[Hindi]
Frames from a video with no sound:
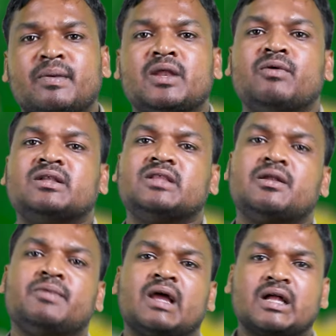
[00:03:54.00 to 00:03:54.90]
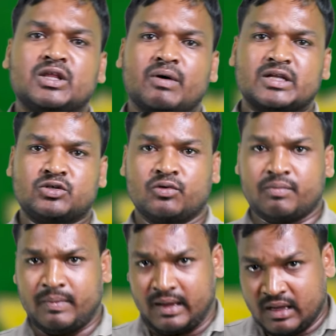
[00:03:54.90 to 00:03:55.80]
परिवर्तन भी आदिवासियों
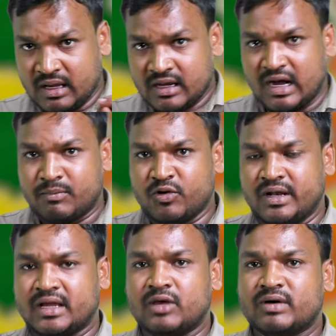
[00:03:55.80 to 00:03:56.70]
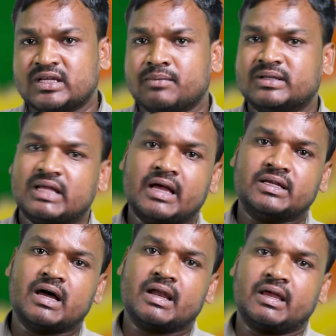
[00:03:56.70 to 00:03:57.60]
पे कम होने की वजह बताई
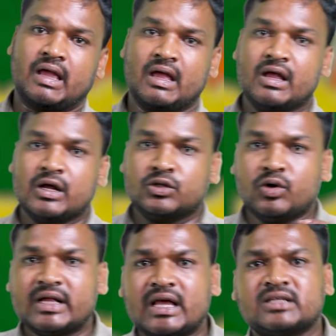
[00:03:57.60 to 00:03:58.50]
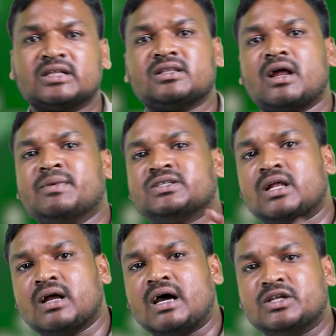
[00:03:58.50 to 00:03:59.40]
जा रही है 2017 में
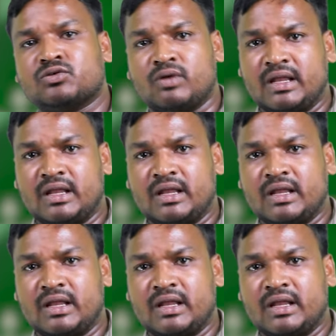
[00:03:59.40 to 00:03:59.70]
सरकार इसको